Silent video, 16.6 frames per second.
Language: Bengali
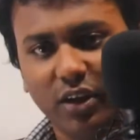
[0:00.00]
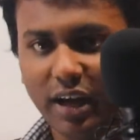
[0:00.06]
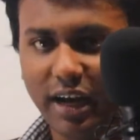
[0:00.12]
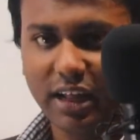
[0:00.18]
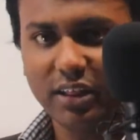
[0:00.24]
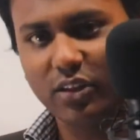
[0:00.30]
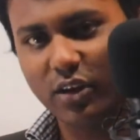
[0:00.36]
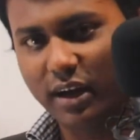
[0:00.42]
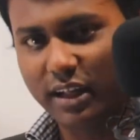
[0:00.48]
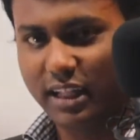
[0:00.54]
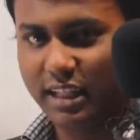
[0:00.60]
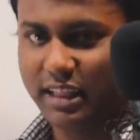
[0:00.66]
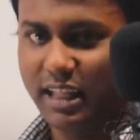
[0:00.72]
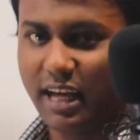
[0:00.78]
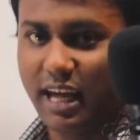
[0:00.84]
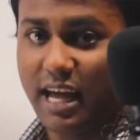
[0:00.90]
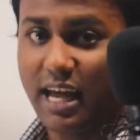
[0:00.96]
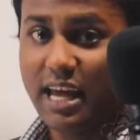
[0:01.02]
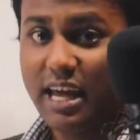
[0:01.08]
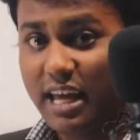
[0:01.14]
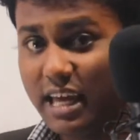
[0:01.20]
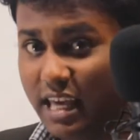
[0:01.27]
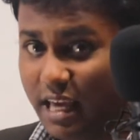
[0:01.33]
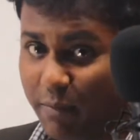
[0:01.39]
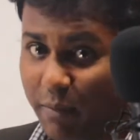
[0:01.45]
ধনাত্মক আধান থাকে
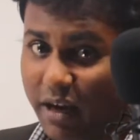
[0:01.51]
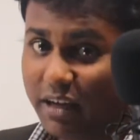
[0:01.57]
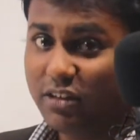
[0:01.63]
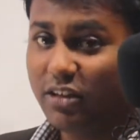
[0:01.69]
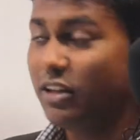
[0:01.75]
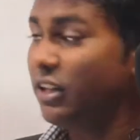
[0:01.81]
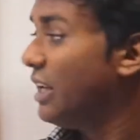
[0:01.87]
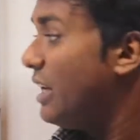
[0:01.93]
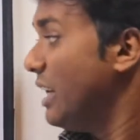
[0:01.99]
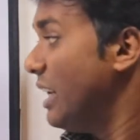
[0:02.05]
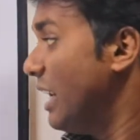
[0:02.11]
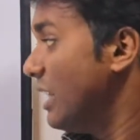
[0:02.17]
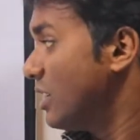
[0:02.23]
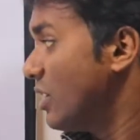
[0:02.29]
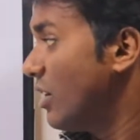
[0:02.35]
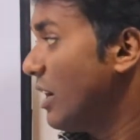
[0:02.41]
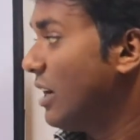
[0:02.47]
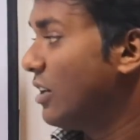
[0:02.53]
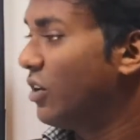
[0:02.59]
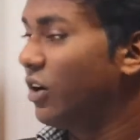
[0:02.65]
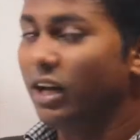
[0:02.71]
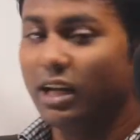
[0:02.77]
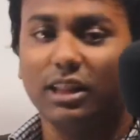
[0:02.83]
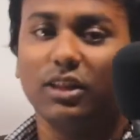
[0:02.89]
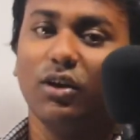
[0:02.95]
এবার যদি ঋণাত্মক আর
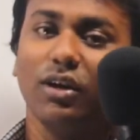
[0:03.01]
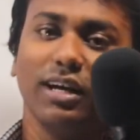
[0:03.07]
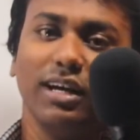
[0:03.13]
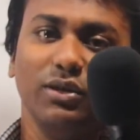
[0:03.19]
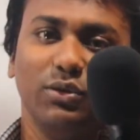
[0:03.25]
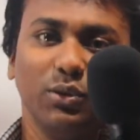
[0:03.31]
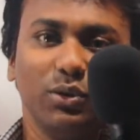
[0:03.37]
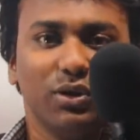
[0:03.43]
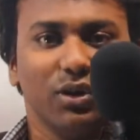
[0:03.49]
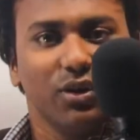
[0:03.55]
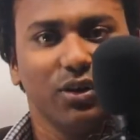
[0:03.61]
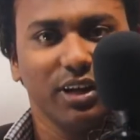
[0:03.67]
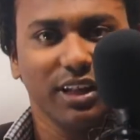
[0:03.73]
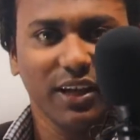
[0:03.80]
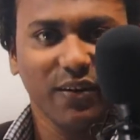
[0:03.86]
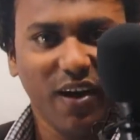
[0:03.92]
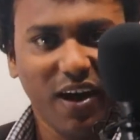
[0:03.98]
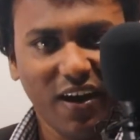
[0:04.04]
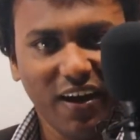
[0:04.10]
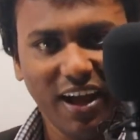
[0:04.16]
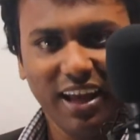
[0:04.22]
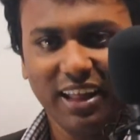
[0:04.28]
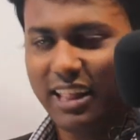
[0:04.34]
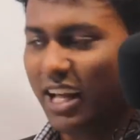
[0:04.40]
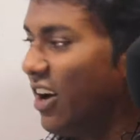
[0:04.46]
ধনাত্মককে যুক্ত করে দেওয়া
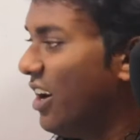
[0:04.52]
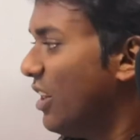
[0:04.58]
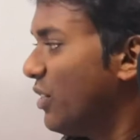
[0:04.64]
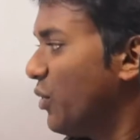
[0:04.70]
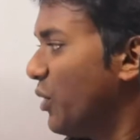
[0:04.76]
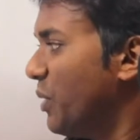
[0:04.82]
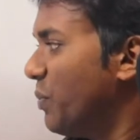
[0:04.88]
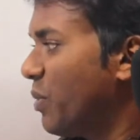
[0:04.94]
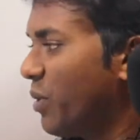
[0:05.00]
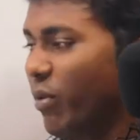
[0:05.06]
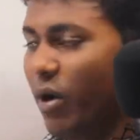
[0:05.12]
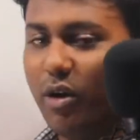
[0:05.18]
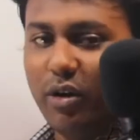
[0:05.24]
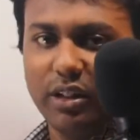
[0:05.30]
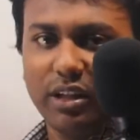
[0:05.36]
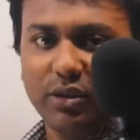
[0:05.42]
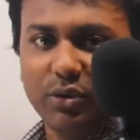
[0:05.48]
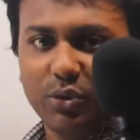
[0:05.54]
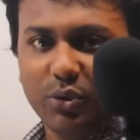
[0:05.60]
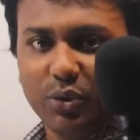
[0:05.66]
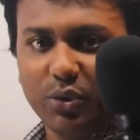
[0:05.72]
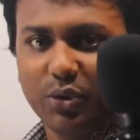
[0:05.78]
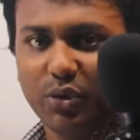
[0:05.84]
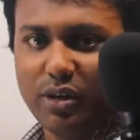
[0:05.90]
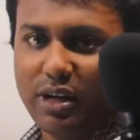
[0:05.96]
হয় তাহলে তড়িৎ প্রবাহ হতে
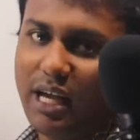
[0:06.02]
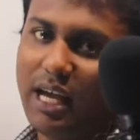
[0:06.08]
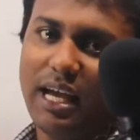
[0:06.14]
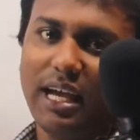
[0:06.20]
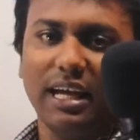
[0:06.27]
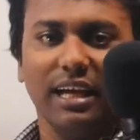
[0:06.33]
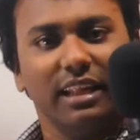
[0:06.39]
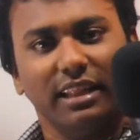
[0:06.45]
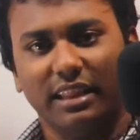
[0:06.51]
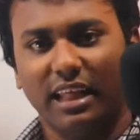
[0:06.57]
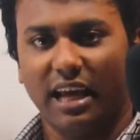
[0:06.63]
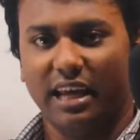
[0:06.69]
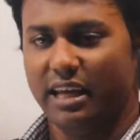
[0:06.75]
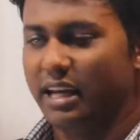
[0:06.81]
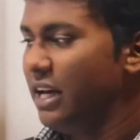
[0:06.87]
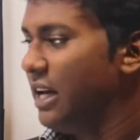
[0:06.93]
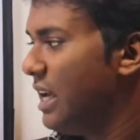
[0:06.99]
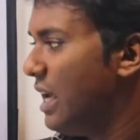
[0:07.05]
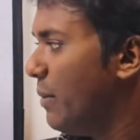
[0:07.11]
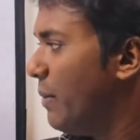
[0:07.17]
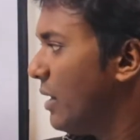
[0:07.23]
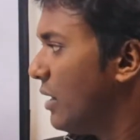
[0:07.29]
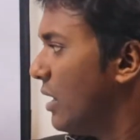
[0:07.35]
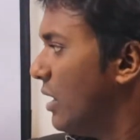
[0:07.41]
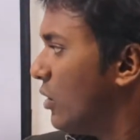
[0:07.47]
শুরু করে দেয়
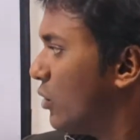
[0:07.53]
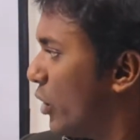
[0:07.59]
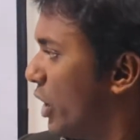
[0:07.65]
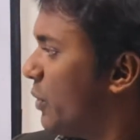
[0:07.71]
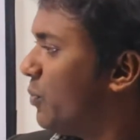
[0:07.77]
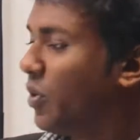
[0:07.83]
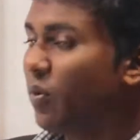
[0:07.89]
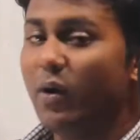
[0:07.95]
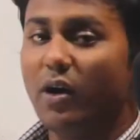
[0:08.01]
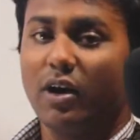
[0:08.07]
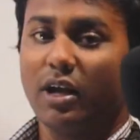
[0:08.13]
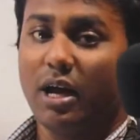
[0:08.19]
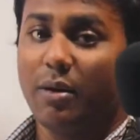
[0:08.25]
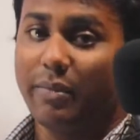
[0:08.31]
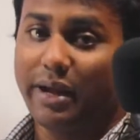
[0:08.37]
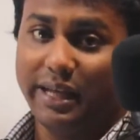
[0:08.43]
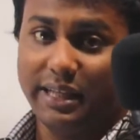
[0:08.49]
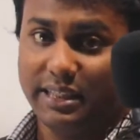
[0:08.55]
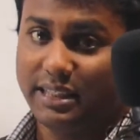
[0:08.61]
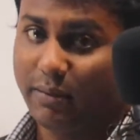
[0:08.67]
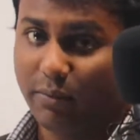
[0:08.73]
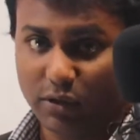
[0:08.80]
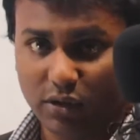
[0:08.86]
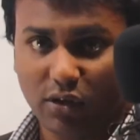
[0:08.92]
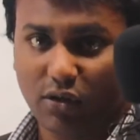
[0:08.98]
এবার তড়িৎ প্রবাহকে আমরা
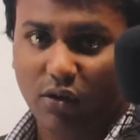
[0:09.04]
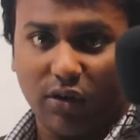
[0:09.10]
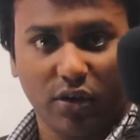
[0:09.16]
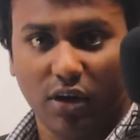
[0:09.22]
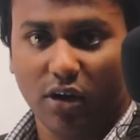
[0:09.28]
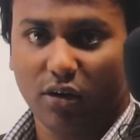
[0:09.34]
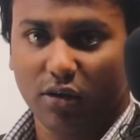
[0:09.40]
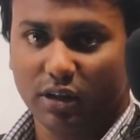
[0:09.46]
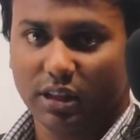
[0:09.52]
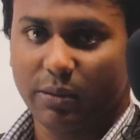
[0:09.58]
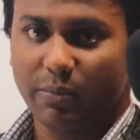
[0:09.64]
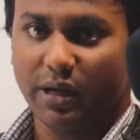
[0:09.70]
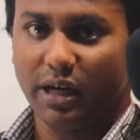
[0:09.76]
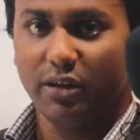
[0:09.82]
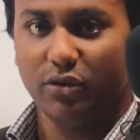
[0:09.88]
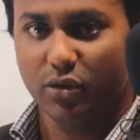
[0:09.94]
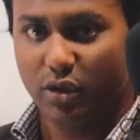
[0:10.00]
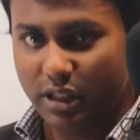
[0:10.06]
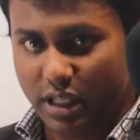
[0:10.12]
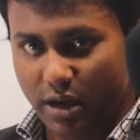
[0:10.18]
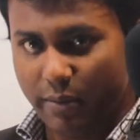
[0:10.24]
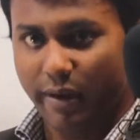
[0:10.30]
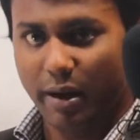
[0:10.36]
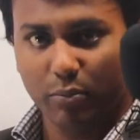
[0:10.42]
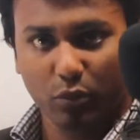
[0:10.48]
ইচ্ছে মতো কন্ট্রোল করতে পারি যদি
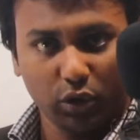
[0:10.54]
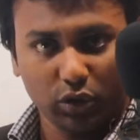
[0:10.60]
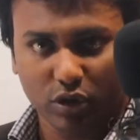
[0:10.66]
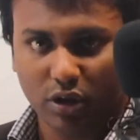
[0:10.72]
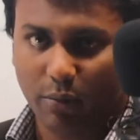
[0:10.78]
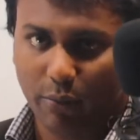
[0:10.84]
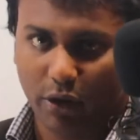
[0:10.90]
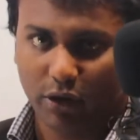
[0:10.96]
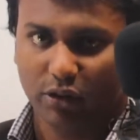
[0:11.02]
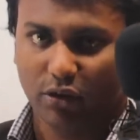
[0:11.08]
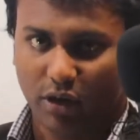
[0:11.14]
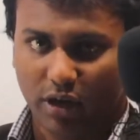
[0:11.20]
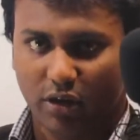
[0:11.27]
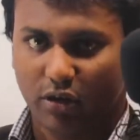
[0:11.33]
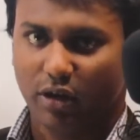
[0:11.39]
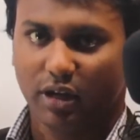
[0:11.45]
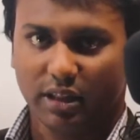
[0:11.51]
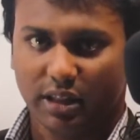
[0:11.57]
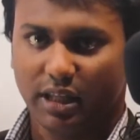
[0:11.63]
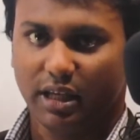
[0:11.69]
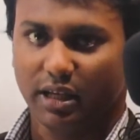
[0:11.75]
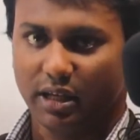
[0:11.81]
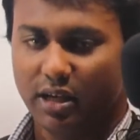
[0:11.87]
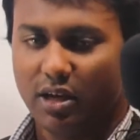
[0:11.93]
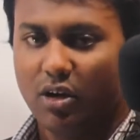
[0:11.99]
আমরা মুক্ত বর্তনী করে
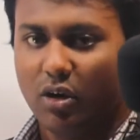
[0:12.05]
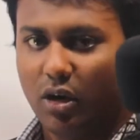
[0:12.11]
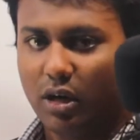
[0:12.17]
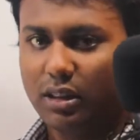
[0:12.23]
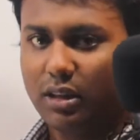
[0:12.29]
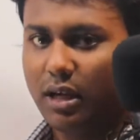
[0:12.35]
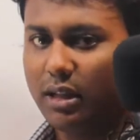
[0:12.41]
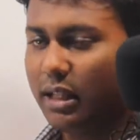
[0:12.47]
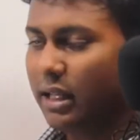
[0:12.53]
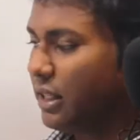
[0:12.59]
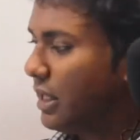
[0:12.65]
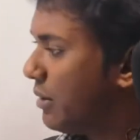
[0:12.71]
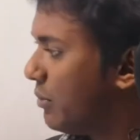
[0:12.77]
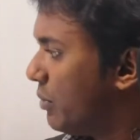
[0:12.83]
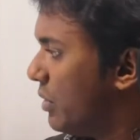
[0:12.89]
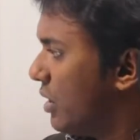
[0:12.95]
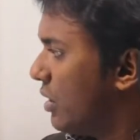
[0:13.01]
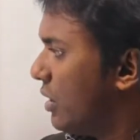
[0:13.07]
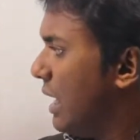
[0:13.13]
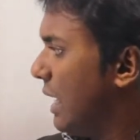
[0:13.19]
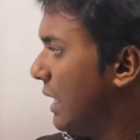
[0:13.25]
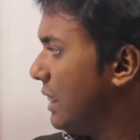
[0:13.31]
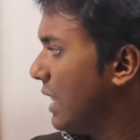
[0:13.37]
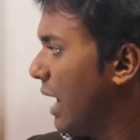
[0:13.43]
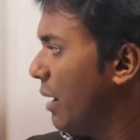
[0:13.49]
দিই অর্থাৎ এদের
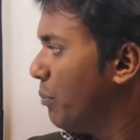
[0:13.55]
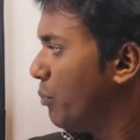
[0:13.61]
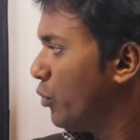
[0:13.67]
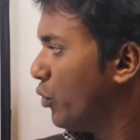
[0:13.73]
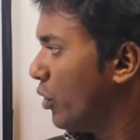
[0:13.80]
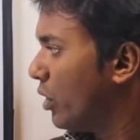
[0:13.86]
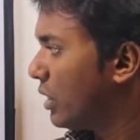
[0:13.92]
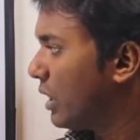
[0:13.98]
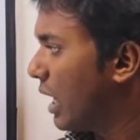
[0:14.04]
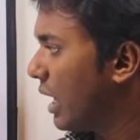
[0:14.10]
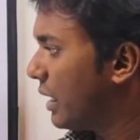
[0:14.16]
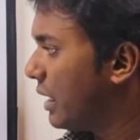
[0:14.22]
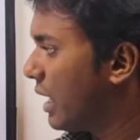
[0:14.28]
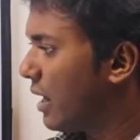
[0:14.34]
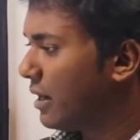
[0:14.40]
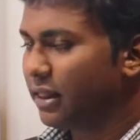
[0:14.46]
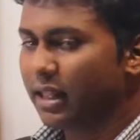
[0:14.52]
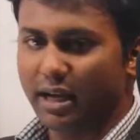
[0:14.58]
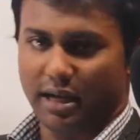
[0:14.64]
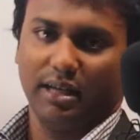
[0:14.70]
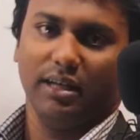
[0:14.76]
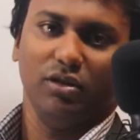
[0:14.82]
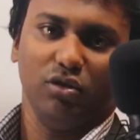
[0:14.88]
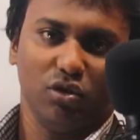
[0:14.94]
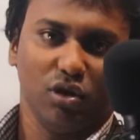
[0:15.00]
এই পুরো তারটাতে
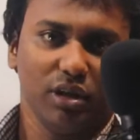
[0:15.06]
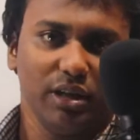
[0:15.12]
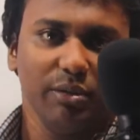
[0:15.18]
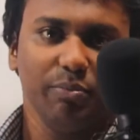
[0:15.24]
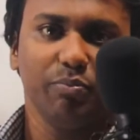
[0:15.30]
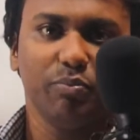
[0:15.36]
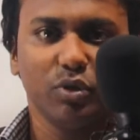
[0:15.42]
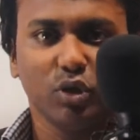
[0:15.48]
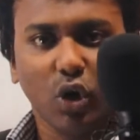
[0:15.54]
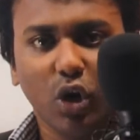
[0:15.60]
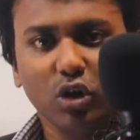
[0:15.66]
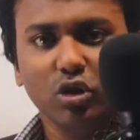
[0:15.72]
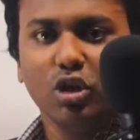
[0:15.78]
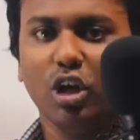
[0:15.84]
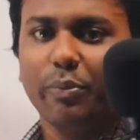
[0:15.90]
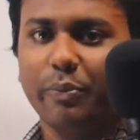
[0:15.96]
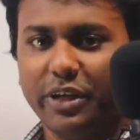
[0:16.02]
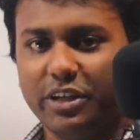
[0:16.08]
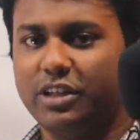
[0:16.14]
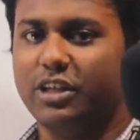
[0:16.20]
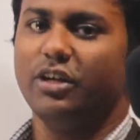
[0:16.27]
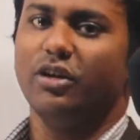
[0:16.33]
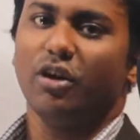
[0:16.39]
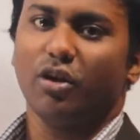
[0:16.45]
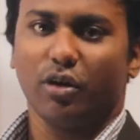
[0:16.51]
যদি সংযোগ
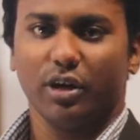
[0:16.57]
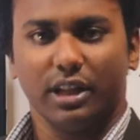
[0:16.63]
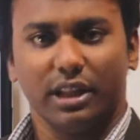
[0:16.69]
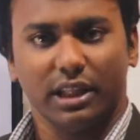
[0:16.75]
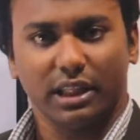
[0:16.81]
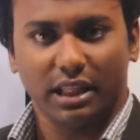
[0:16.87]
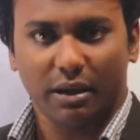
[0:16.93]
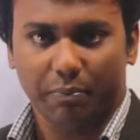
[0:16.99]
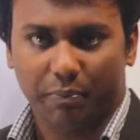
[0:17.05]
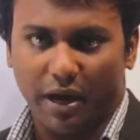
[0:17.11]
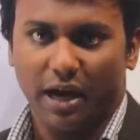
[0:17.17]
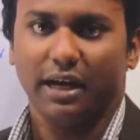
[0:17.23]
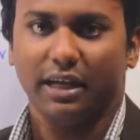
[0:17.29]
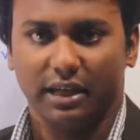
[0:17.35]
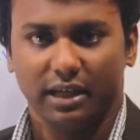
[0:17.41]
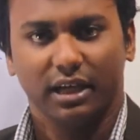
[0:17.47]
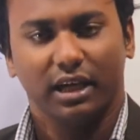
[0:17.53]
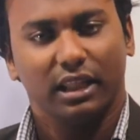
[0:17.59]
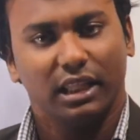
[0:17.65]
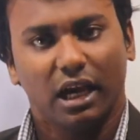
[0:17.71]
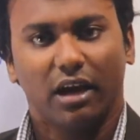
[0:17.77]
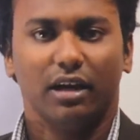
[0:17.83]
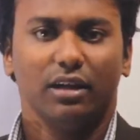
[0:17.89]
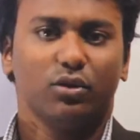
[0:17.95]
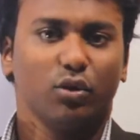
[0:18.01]
বিচ্ছিন্ন করে দিতে পারি
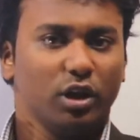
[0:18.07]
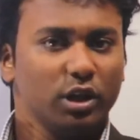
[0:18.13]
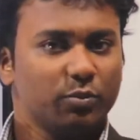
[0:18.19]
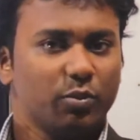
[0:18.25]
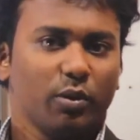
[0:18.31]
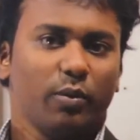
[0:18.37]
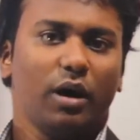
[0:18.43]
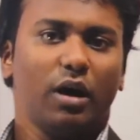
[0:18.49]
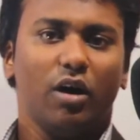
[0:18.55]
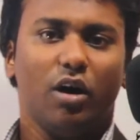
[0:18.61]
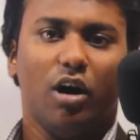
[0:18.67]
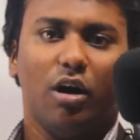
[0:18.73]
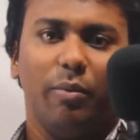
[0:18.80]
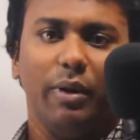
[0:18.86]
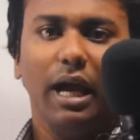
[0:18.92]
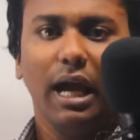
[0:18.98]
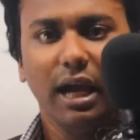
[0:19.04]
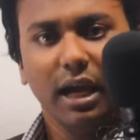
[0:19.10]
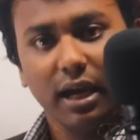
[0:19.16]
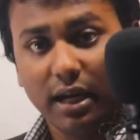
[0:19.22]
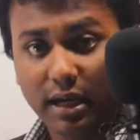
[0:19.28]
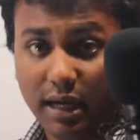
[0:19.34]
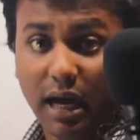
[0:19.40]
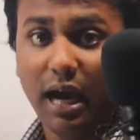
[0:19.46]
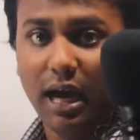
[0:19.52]
তাহলে তড়িৎ প্রবাহ হবে
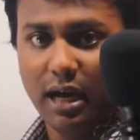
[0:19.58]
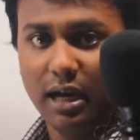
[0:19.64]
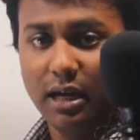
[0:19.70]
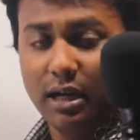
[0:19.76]
না